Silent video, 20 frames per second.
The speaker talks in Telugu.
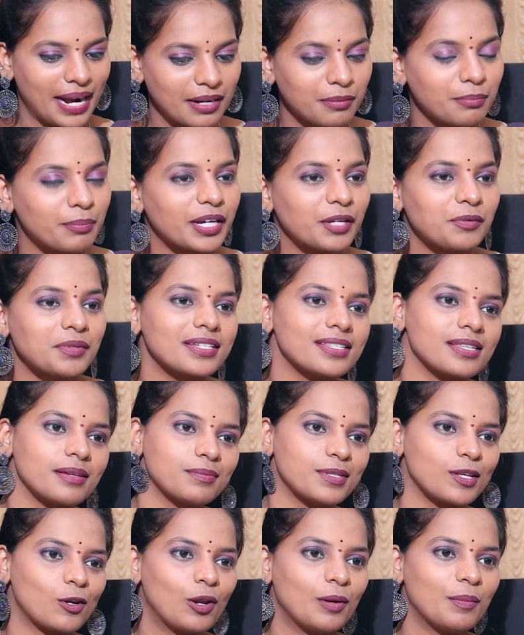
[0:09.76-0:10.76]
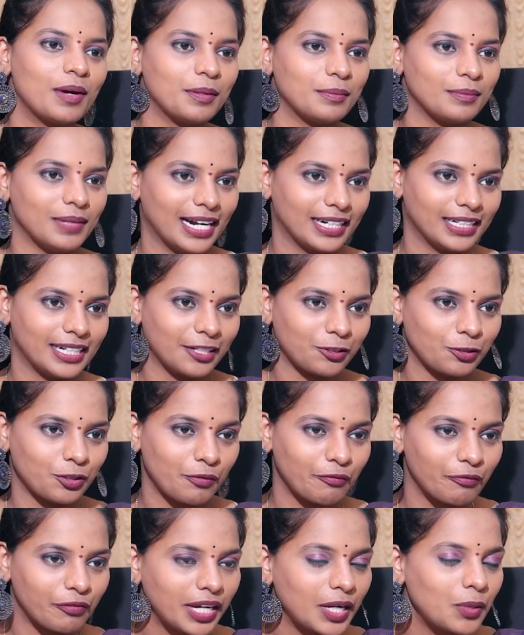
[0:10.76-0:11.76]
మేడం ప్రీవియస్ ఎపిసోడ్లో మనం
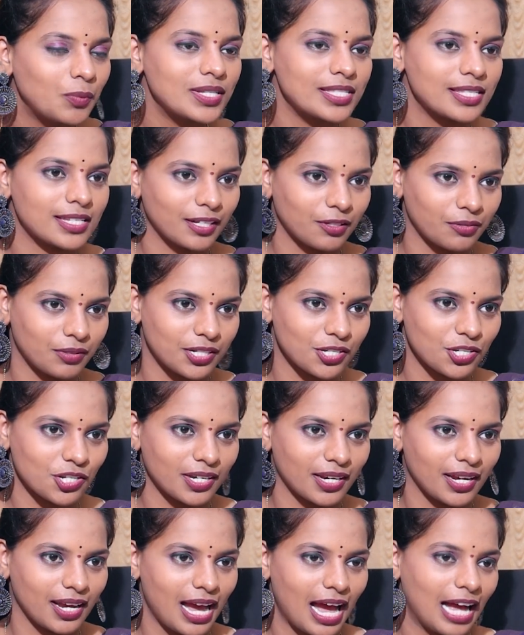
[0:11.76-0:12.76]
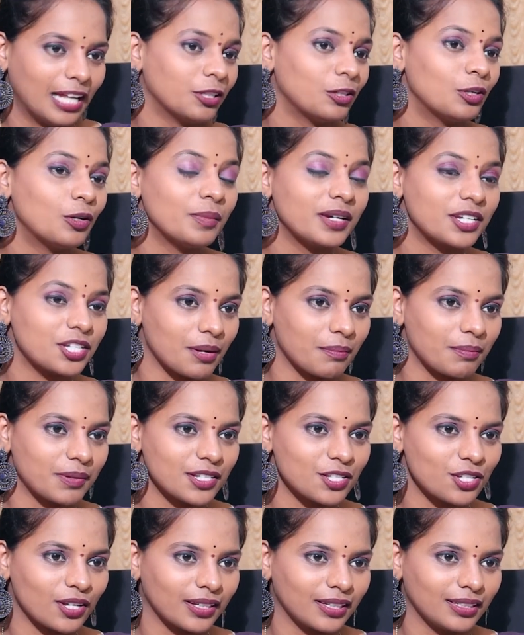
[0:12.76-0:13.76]
మాట్లాడుకున్నాం ఫ్రీక్వెన్సీ గురించి అందులో మీరు
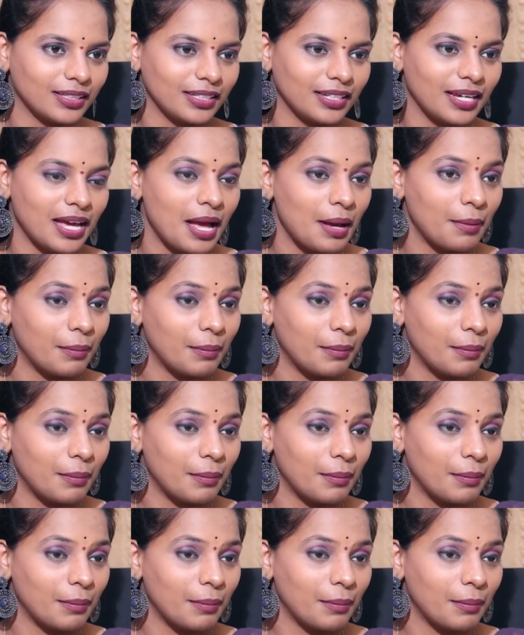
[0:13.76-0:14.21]
చెప్పడం జరిగింది